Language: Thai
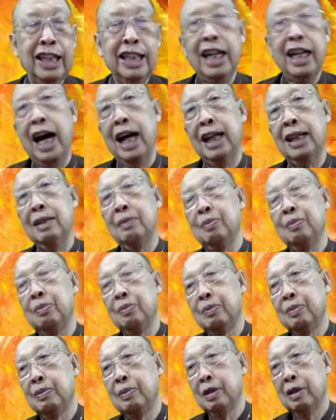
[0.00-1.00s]
นิษฐาน
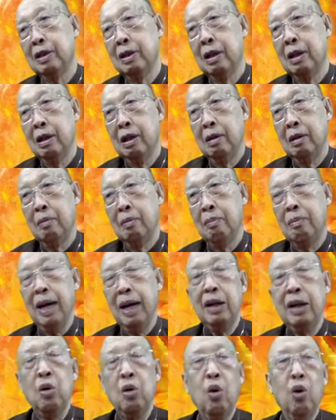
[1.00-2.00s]
มั
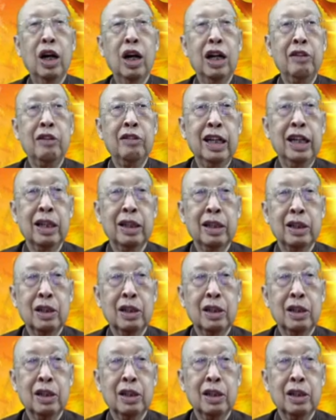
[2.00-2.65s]
นหัวเลยเว้ย